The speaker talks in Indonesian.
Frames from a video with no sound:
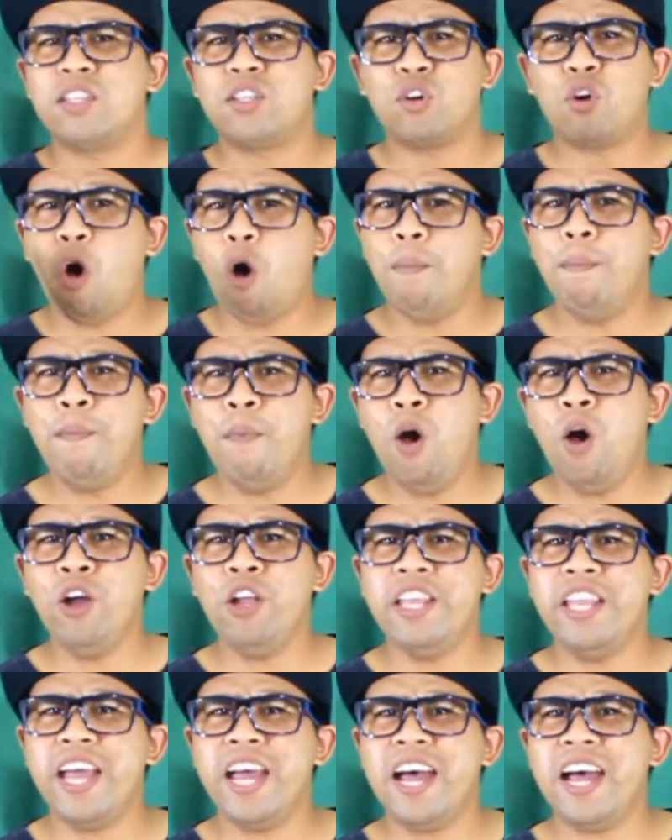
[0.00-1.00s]

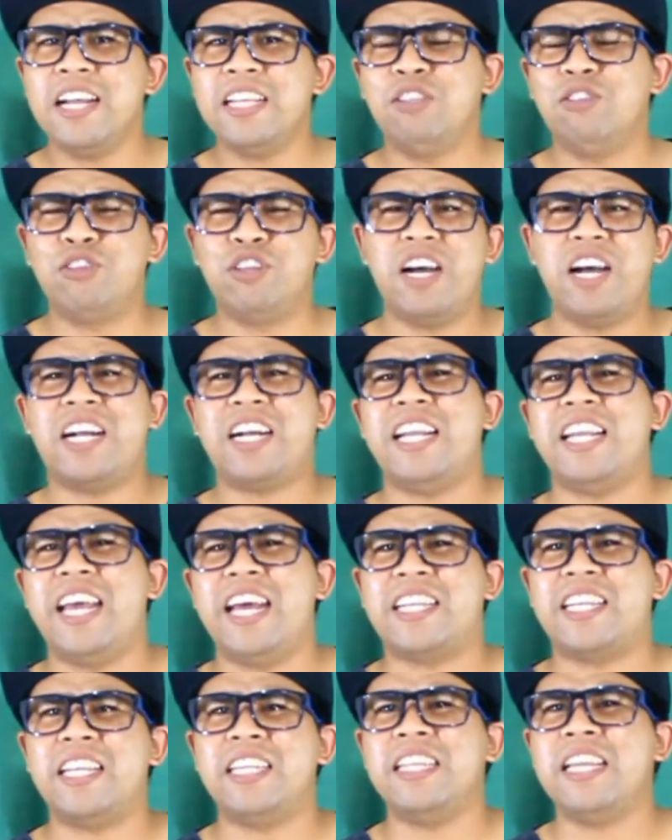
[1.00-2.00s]
kombonya juga
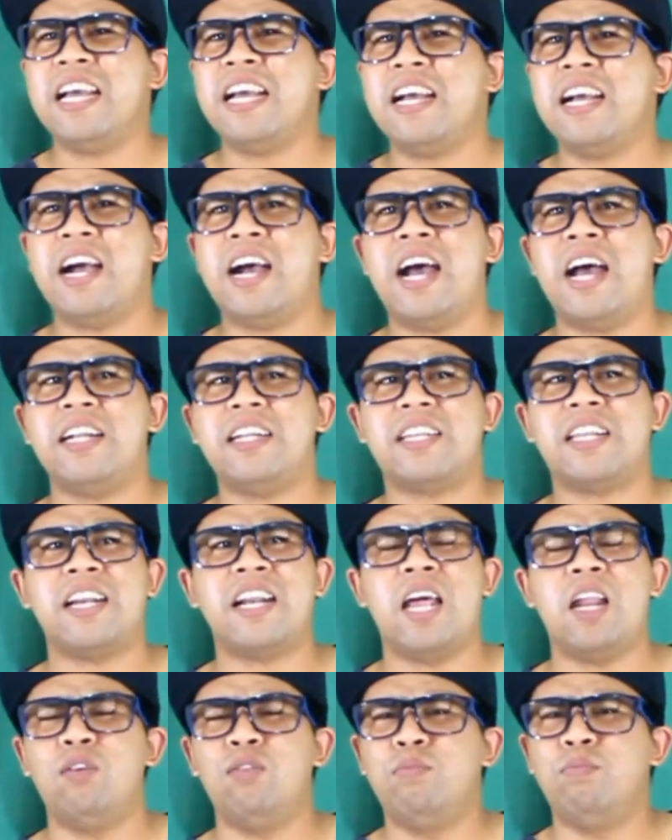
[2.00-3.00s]
kelihatannya nggak
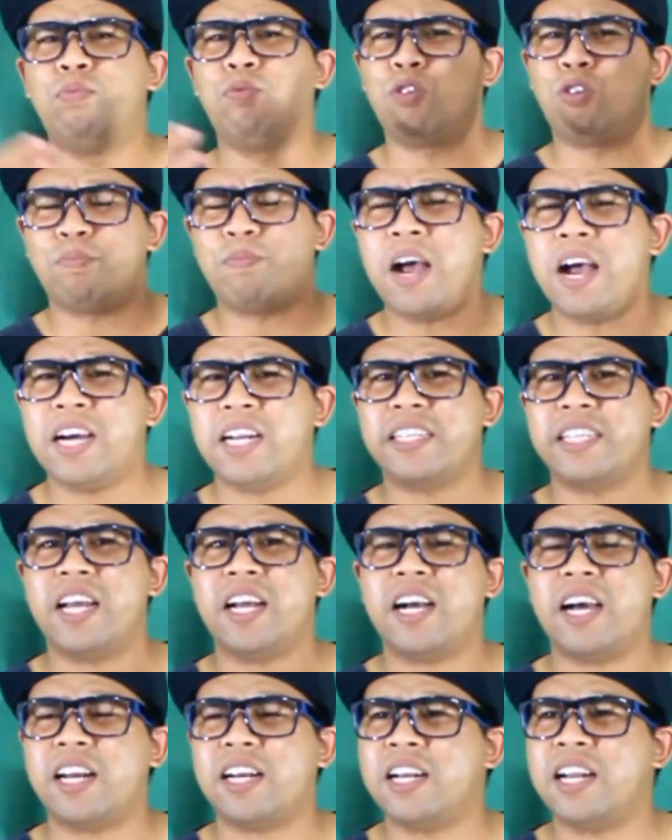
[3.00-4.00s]
terlalu buruk banget ya
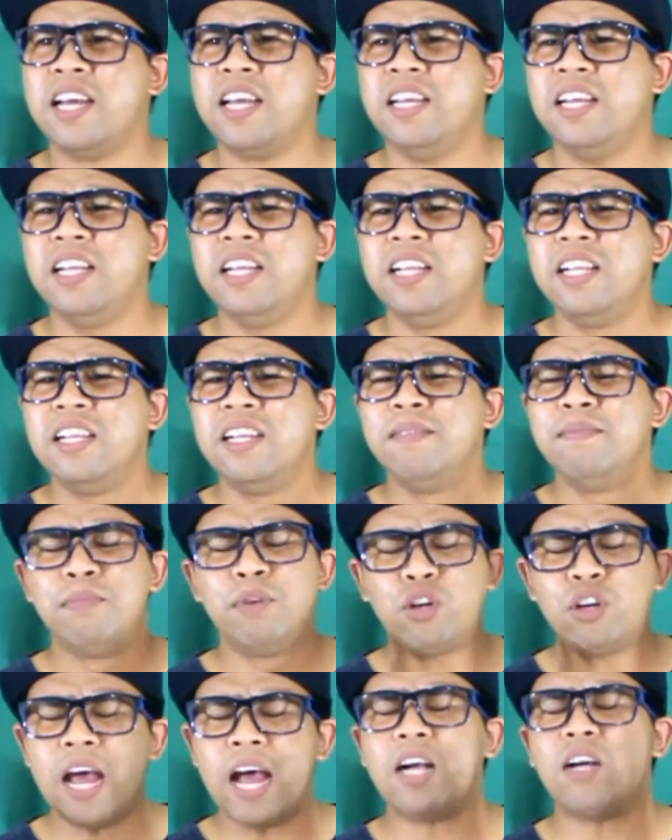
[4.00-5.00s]
karena
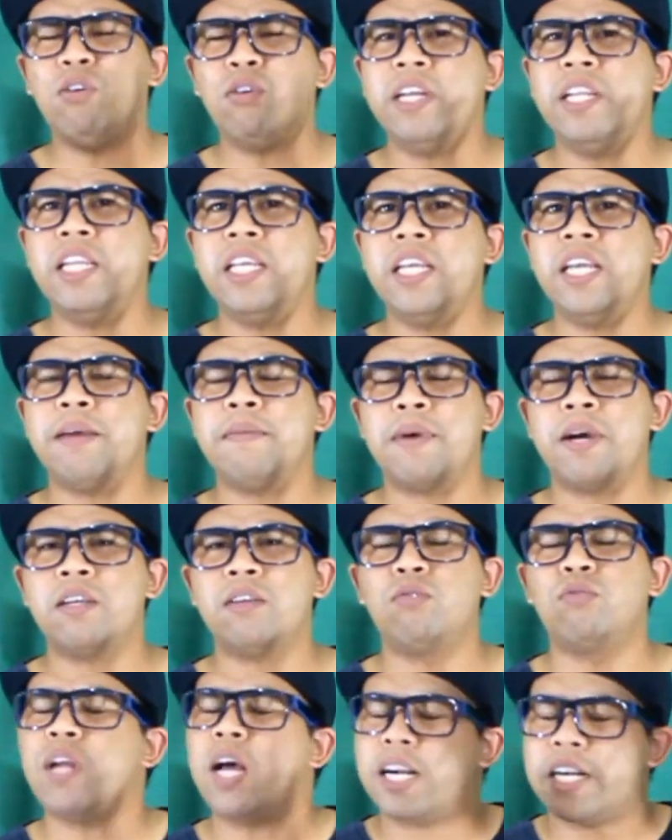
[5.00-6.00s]
menurut aku ini
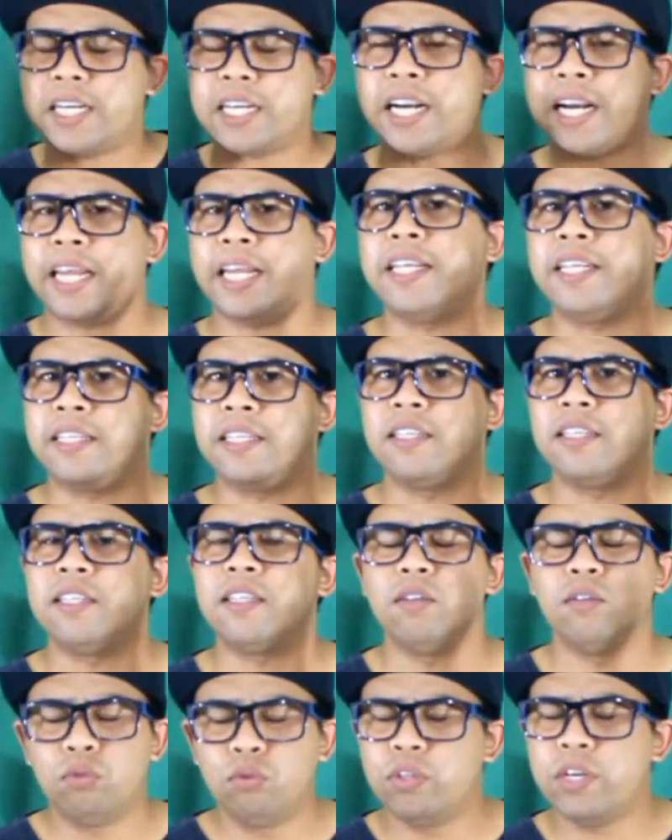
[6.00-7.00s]
emang udah keren
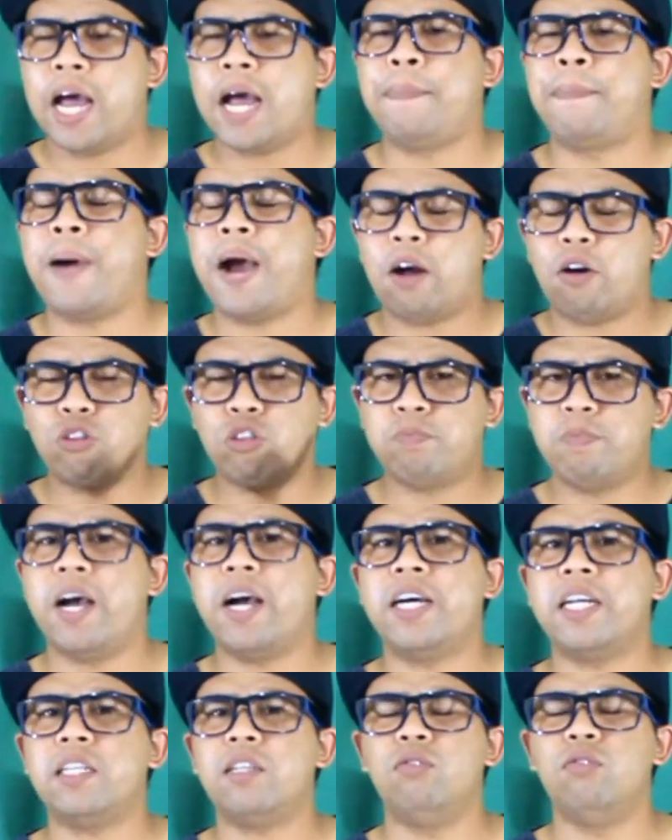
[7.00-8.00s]
udah bagus
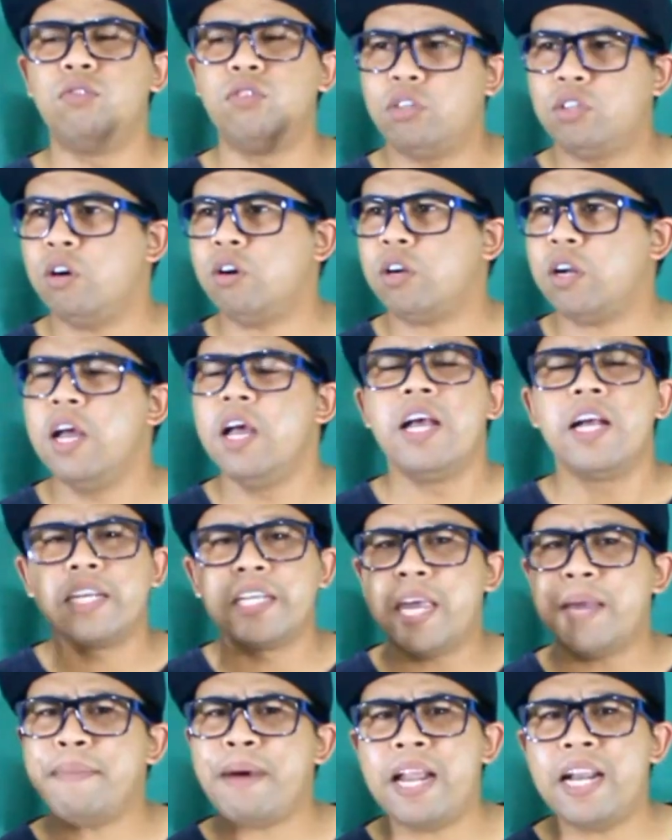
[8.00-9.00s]
banget untuk
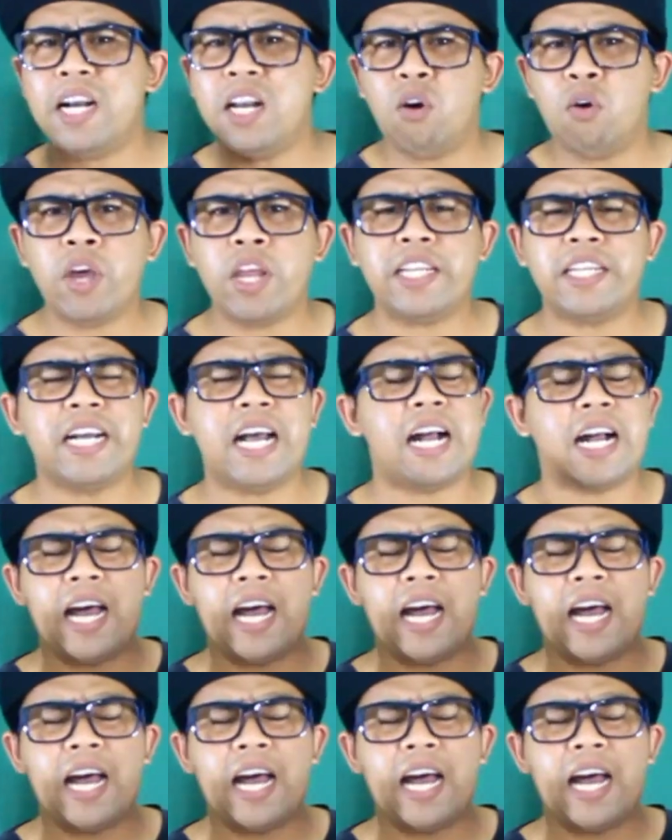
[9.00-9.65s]
game Android nggak